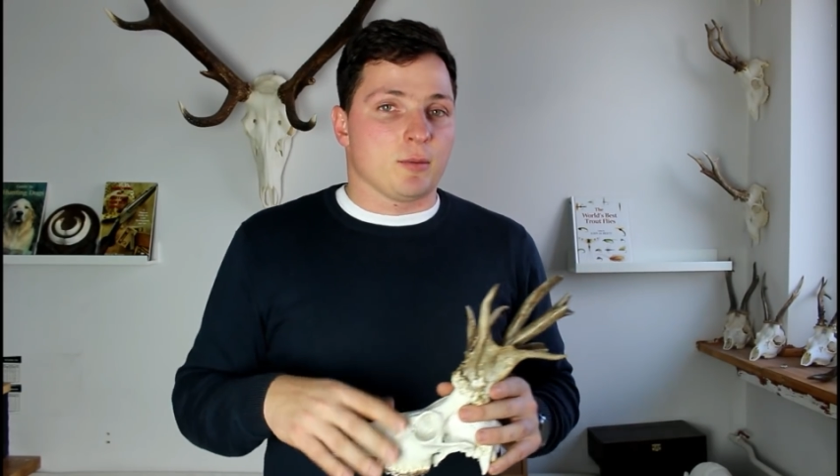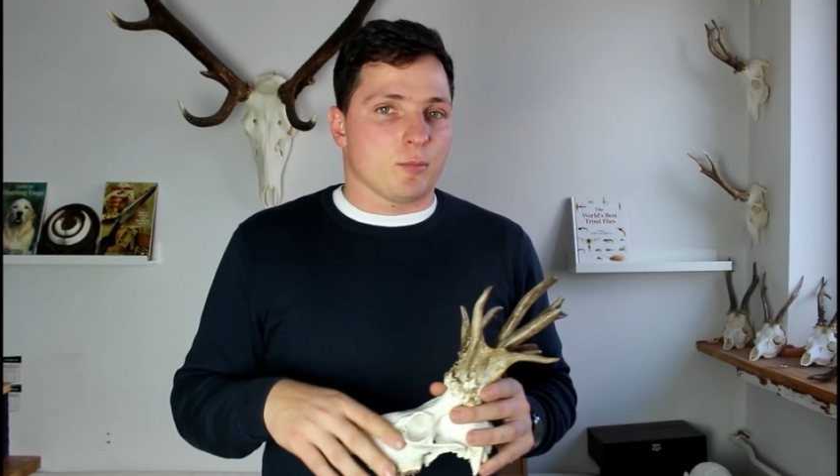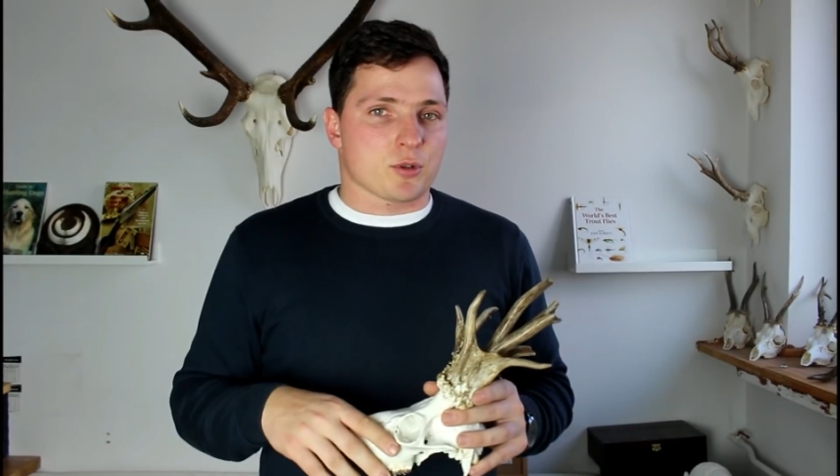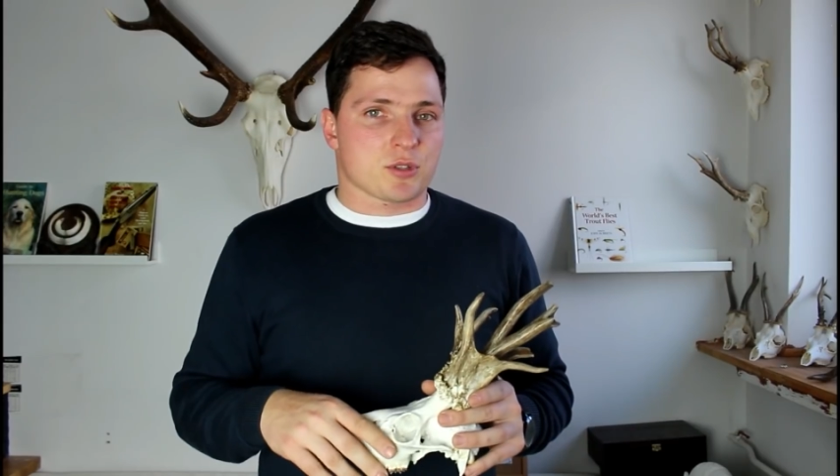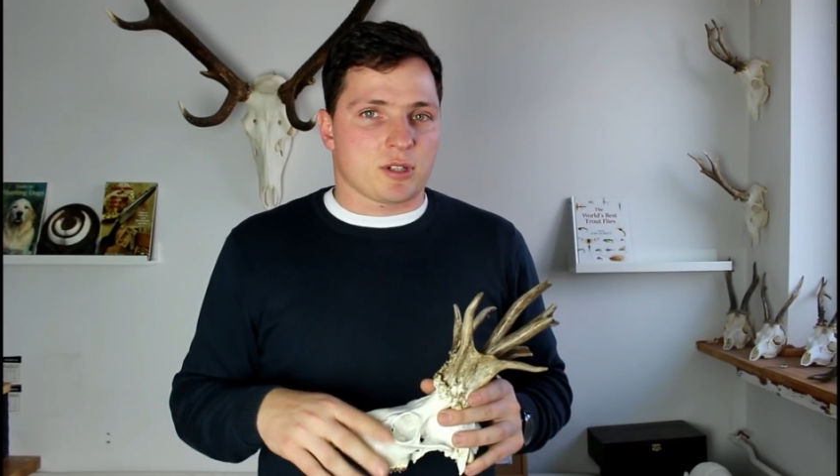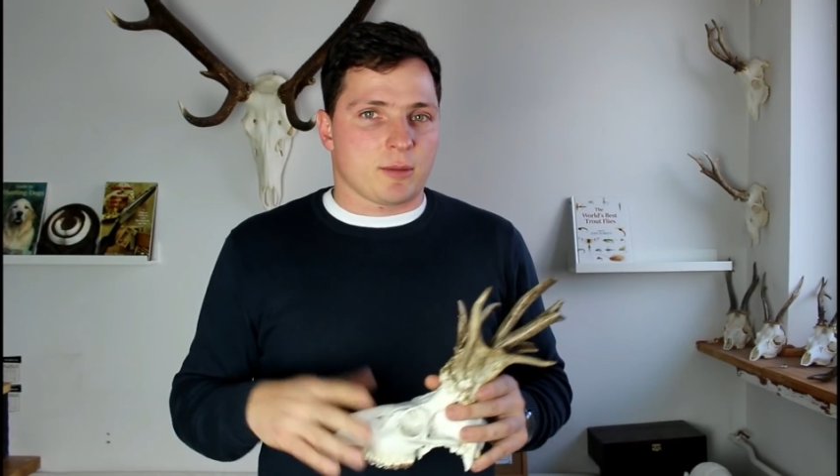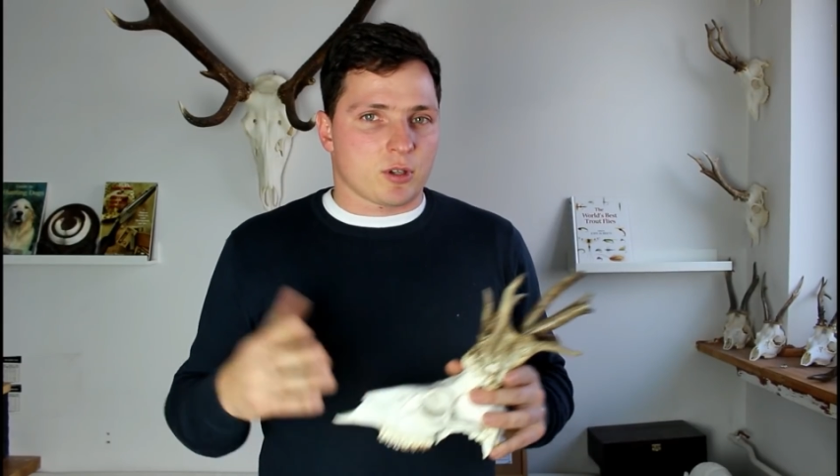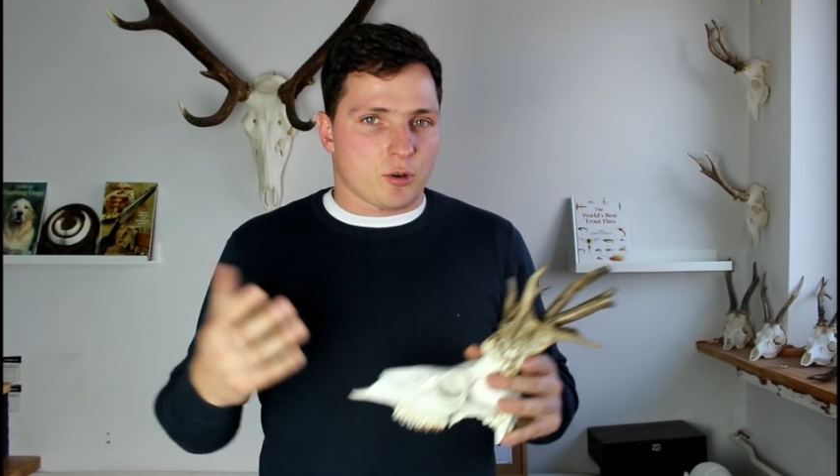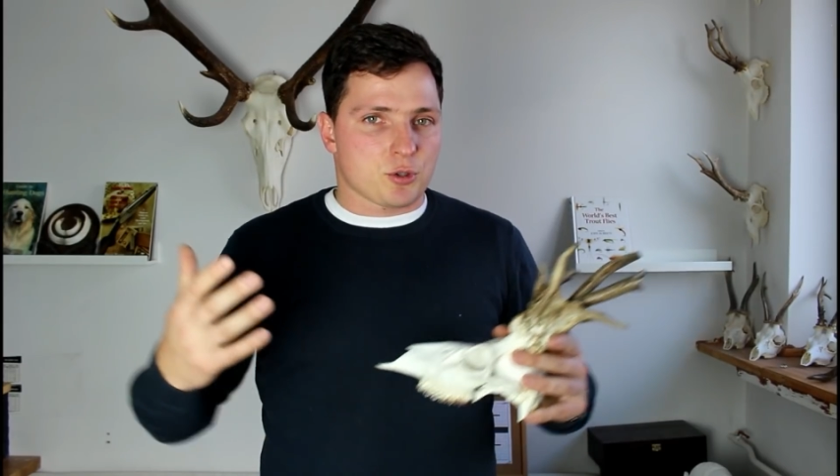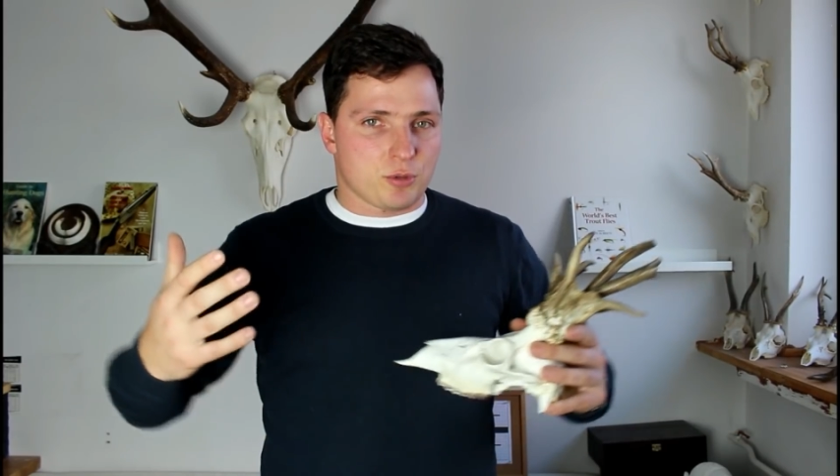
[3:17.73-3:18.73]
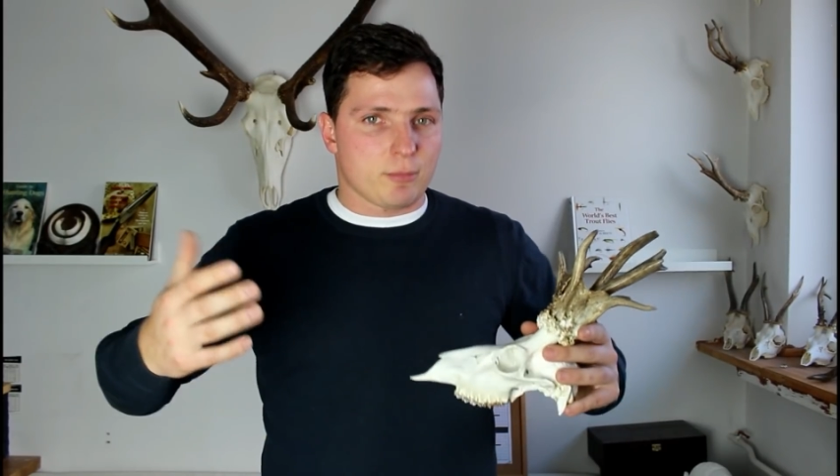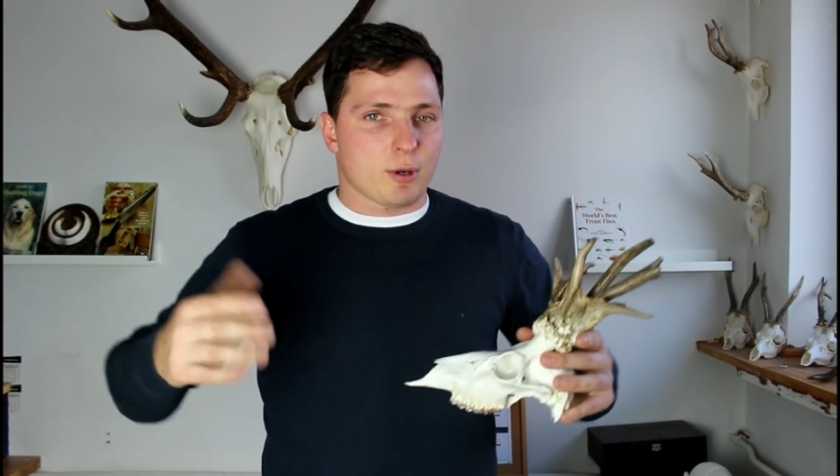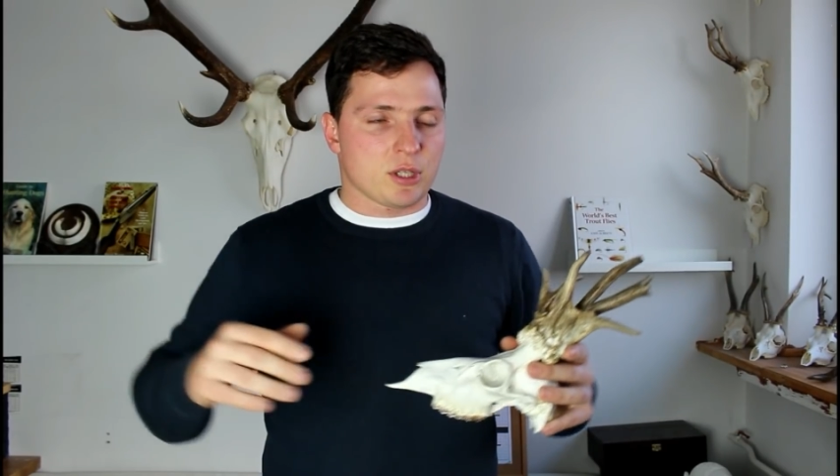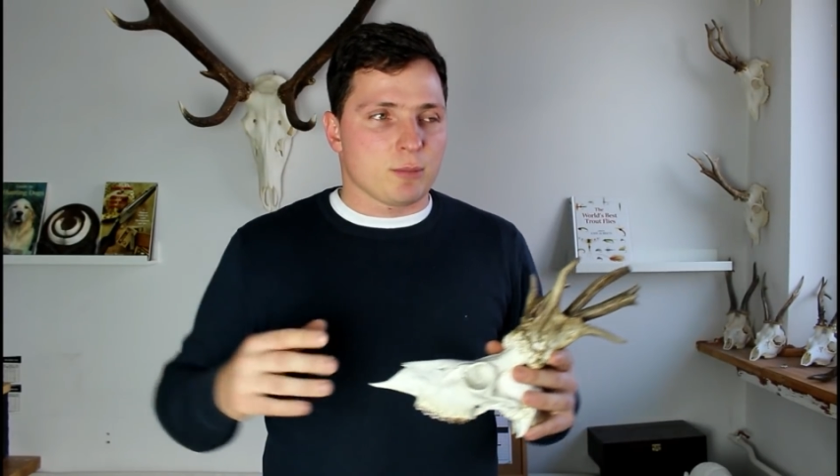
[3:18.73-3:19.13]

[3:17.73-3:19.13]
może ten kozioł nie miał,